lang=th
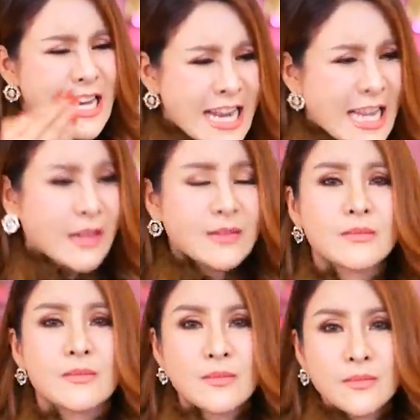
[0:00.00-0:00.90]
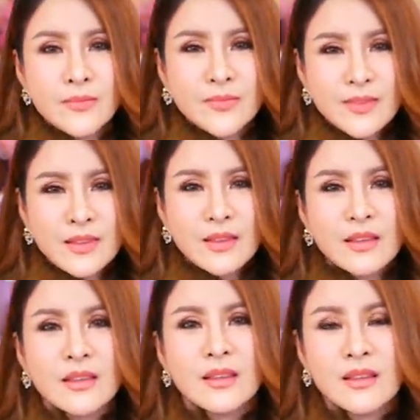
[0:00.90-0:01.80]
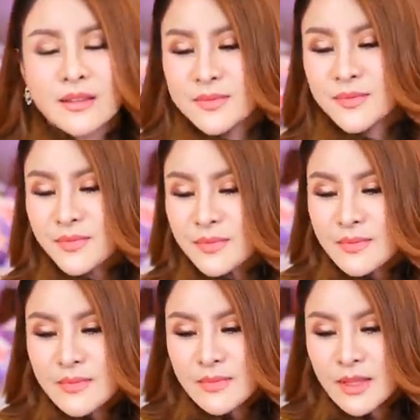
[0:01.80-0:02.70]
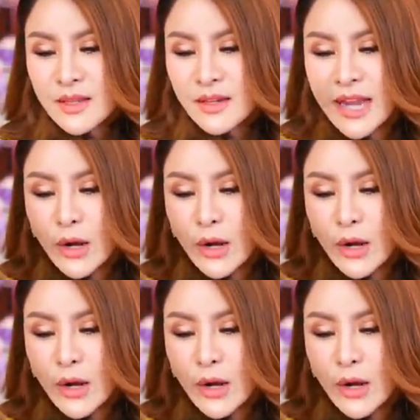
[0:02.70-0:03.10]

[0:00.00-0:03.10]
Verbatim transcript: ดีๆ